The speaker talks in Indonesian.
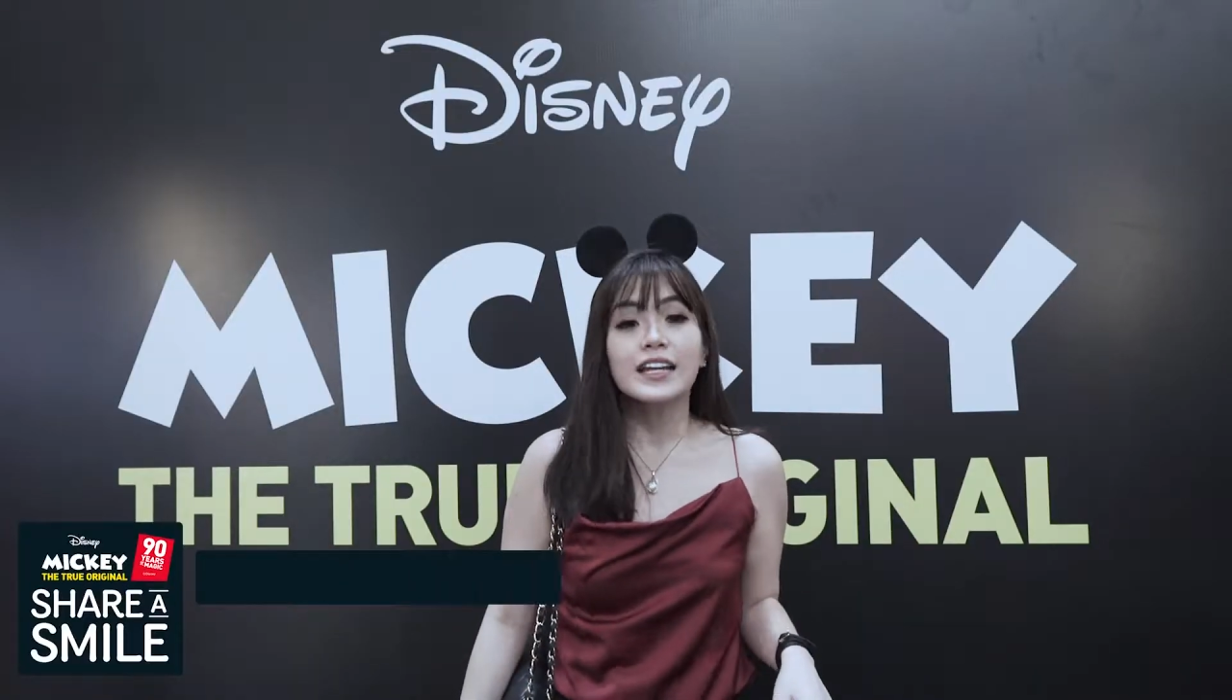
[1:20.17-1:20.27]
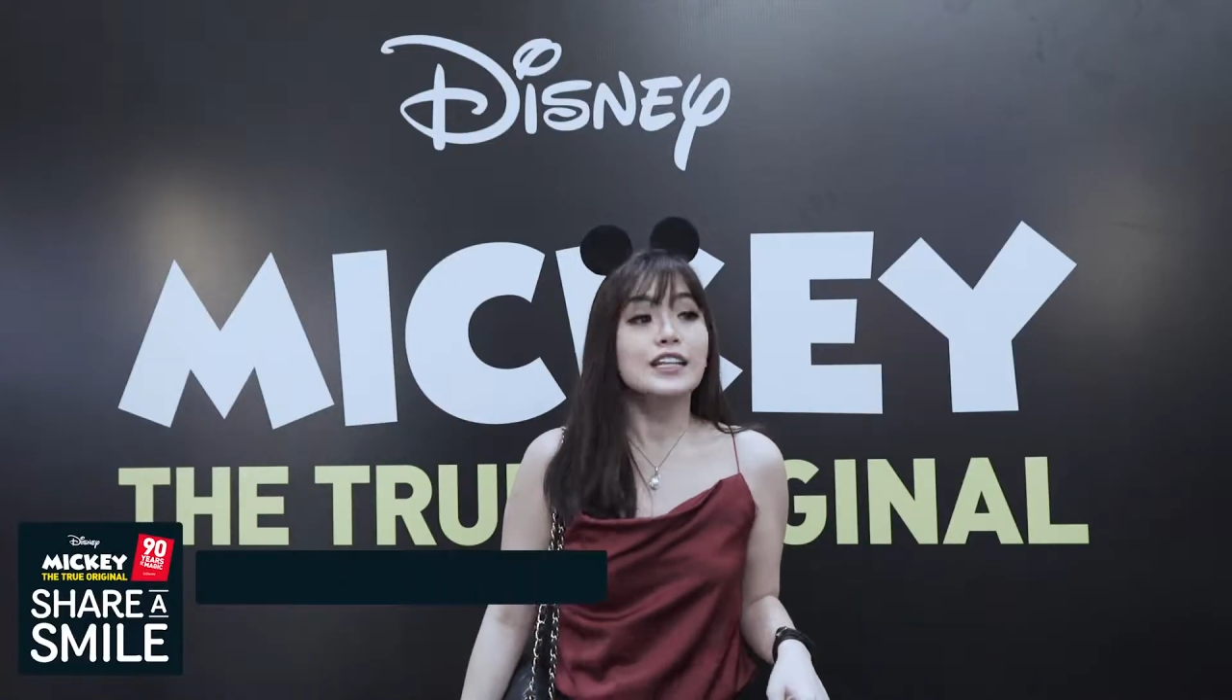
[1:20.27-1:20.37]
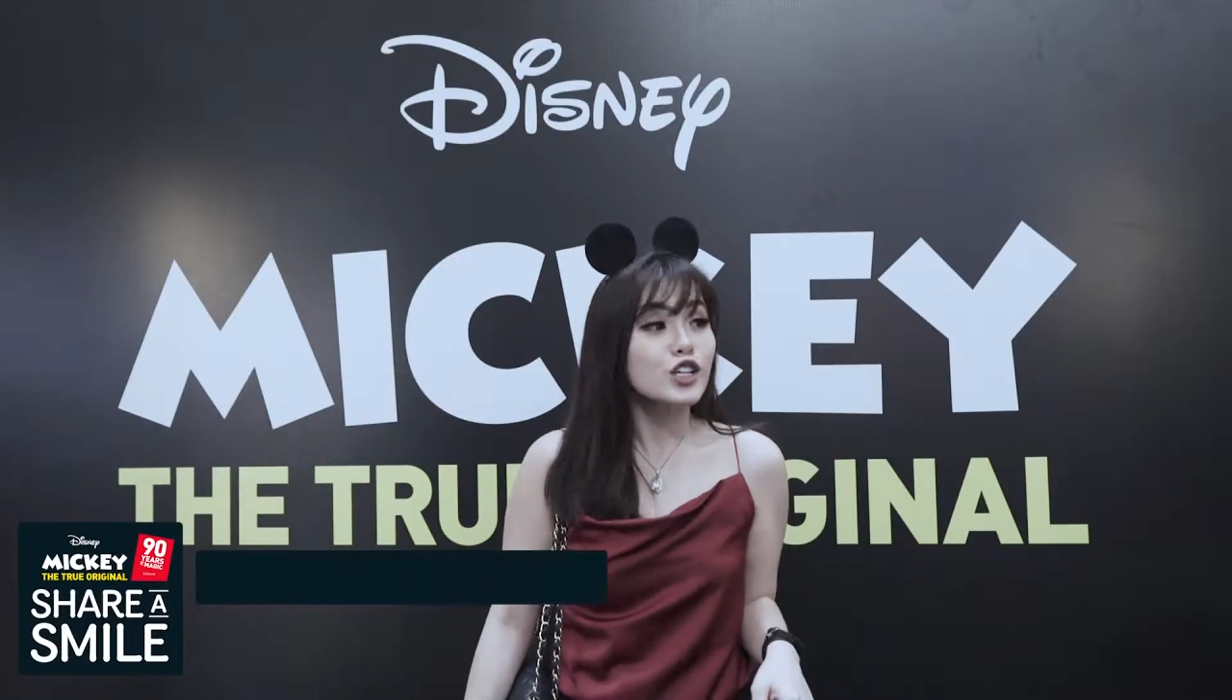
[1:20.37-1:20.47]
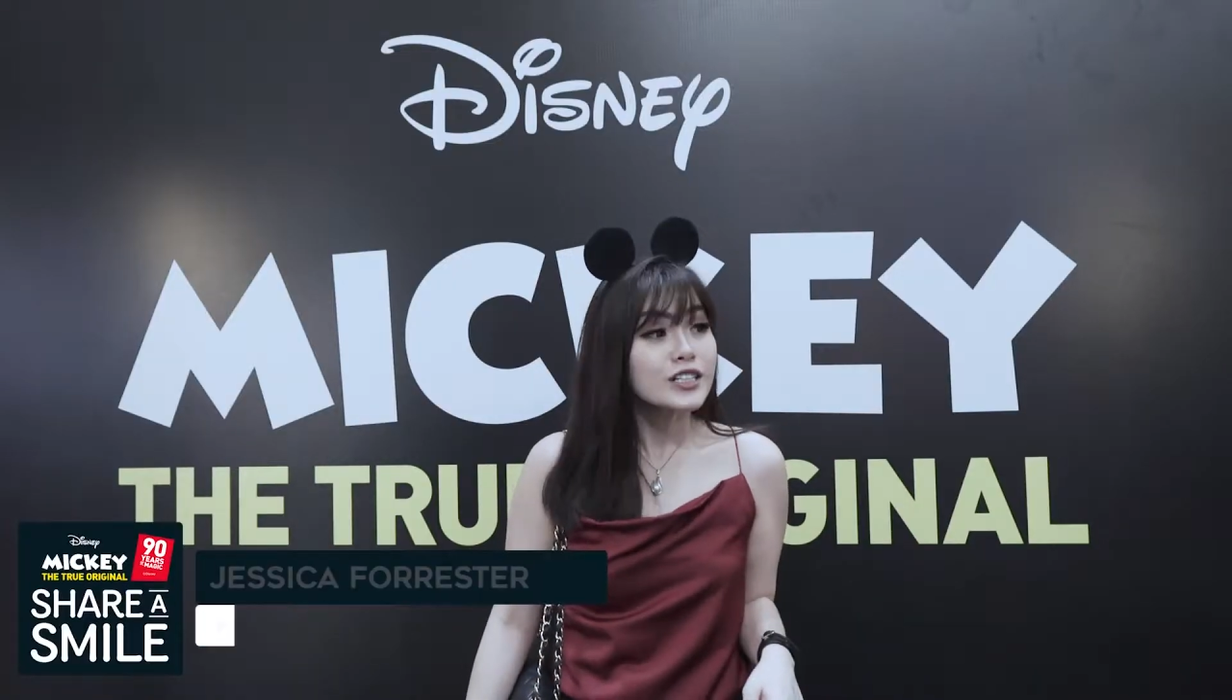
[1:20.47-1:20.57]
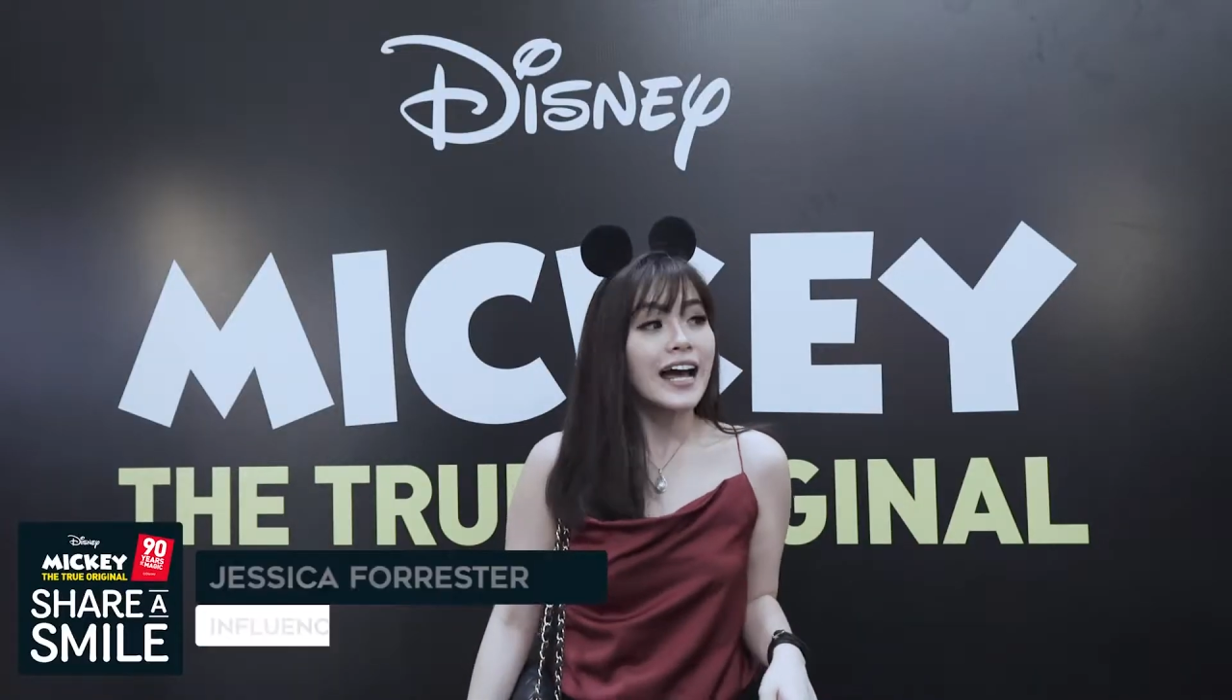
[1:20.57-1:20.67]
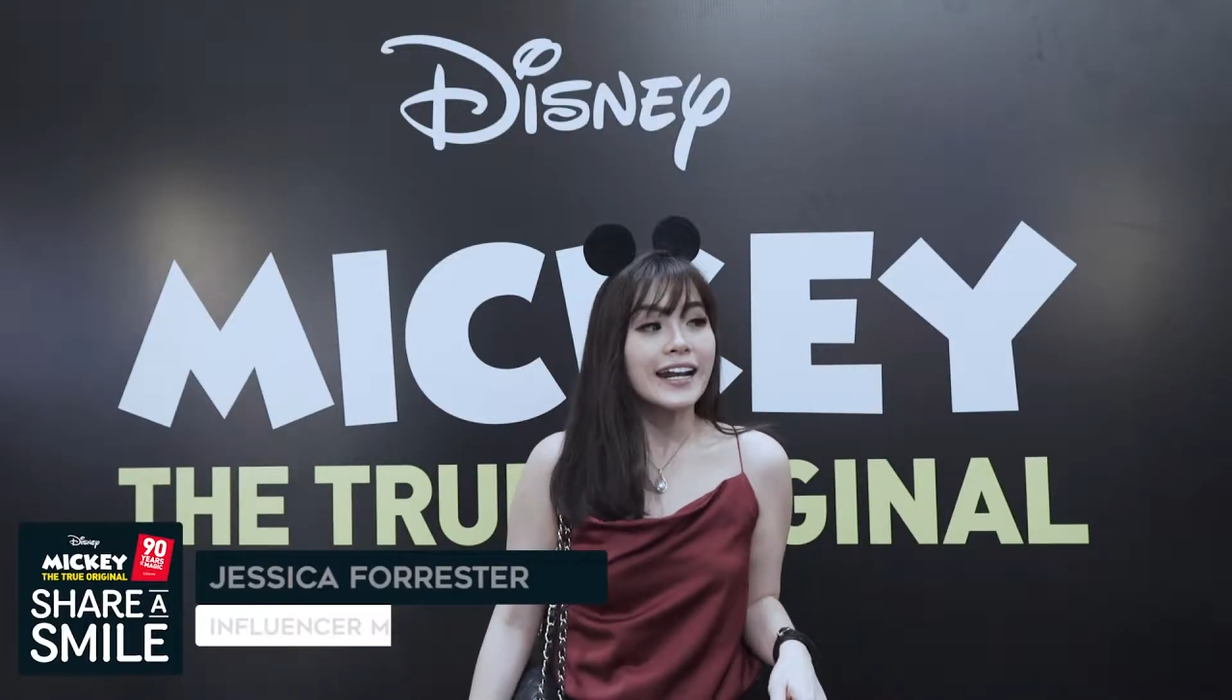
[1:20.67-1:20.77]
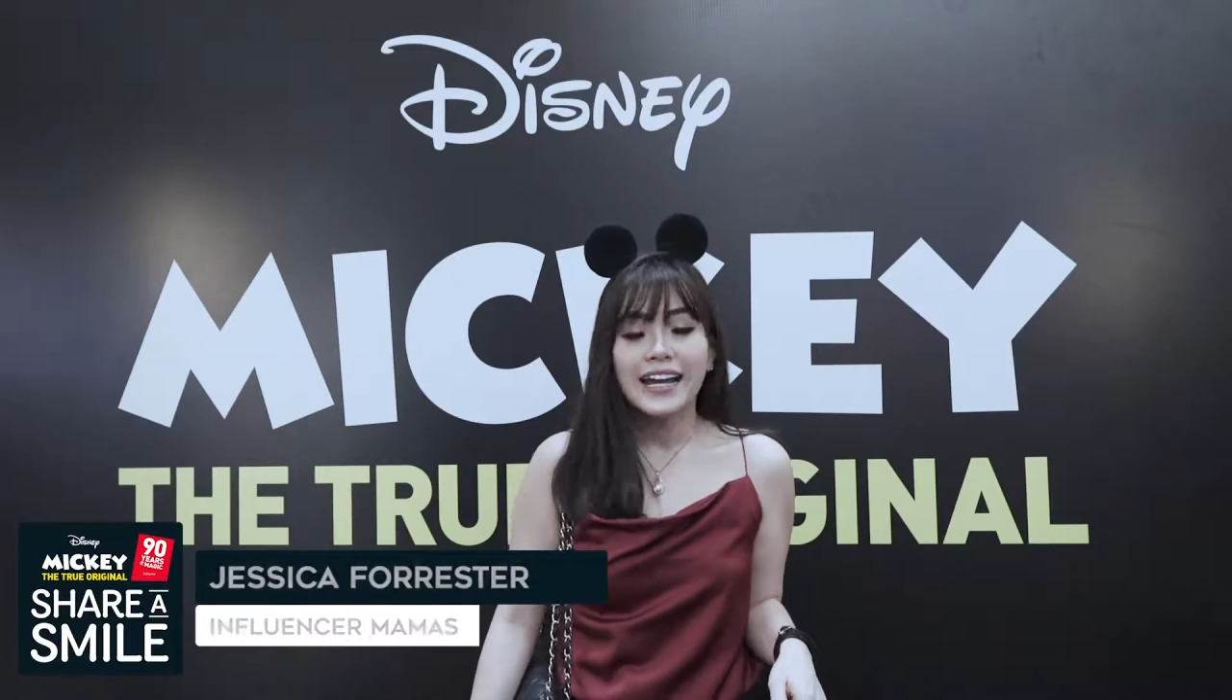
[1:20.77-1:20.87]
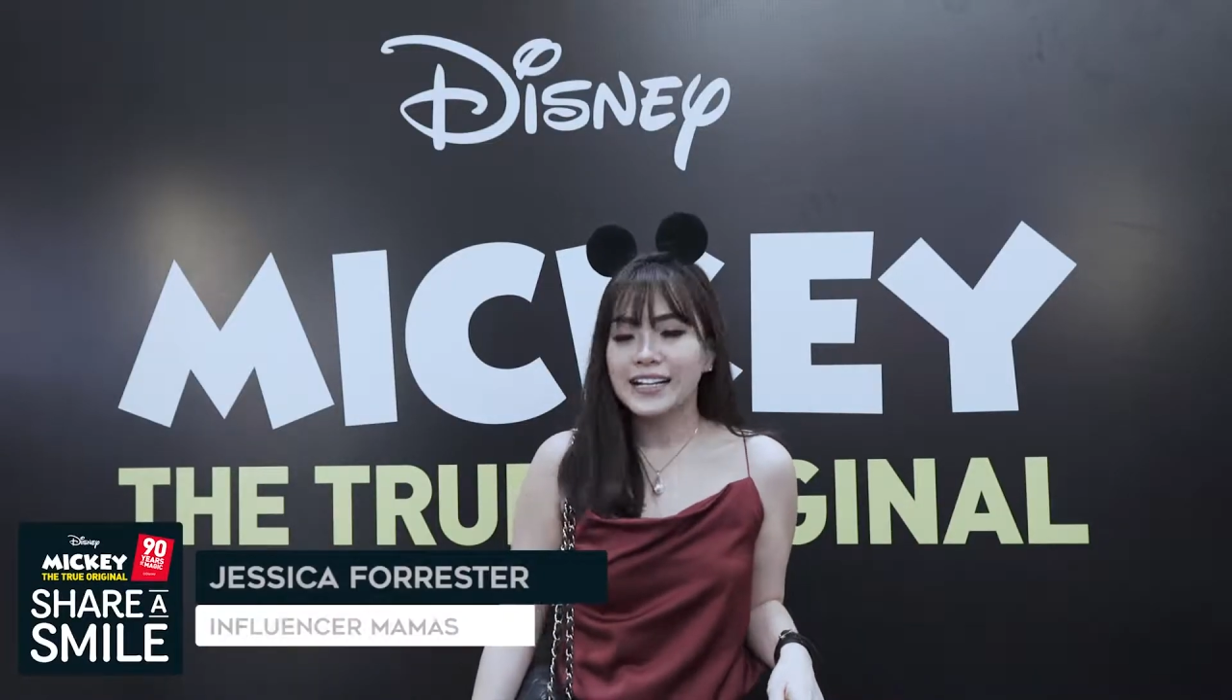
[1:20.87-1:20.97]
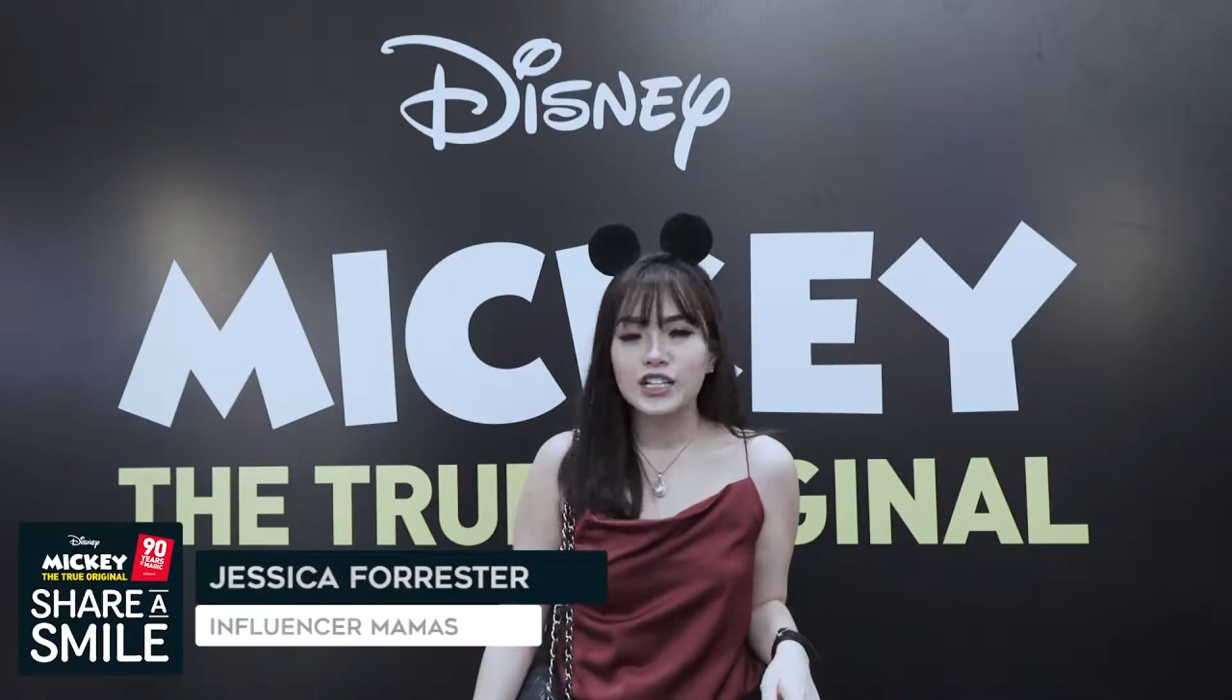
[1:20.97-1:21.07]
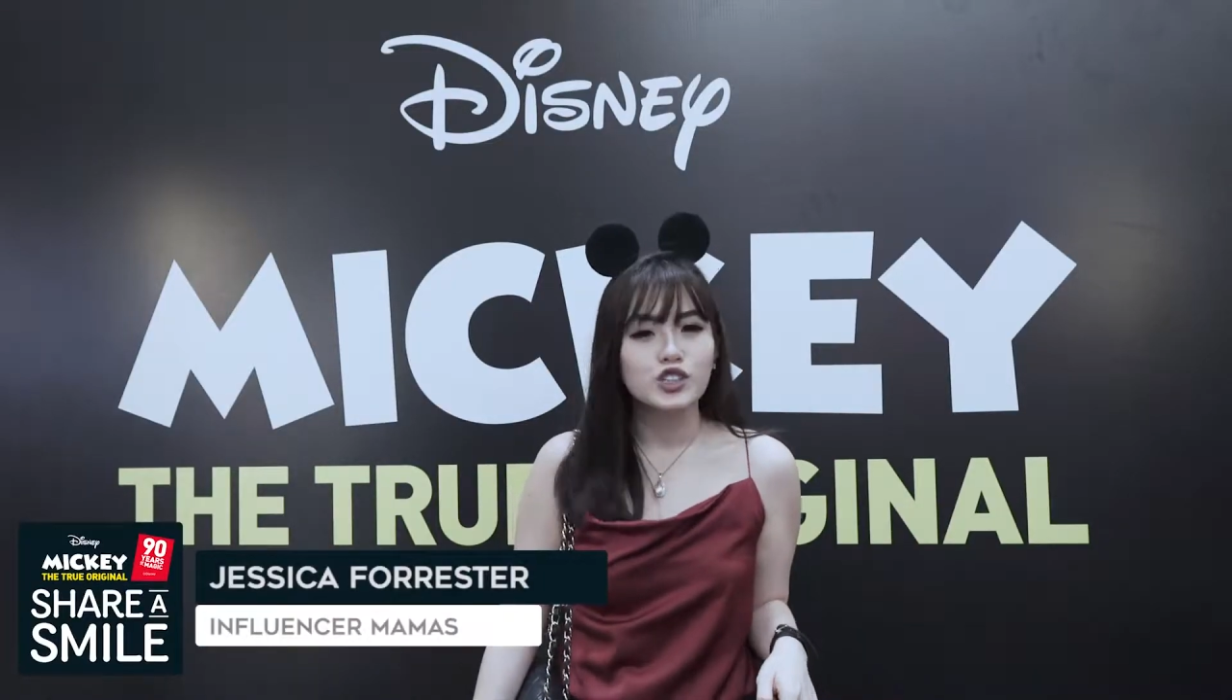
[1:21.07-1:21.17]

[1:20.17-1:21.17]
Terus hadiahnya